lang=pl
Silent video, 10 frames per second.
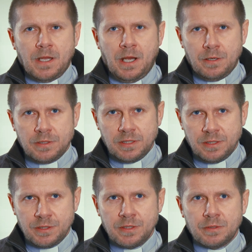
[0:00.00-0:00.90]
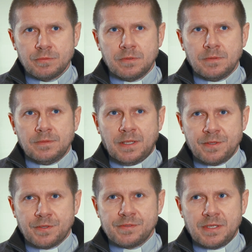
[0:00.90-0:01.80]
a oni idą na
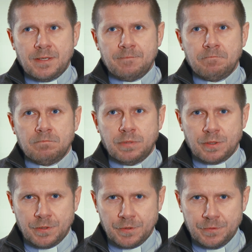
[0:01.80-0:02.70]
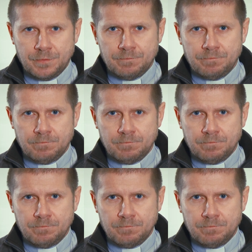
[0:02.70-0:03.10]
drodze pokoju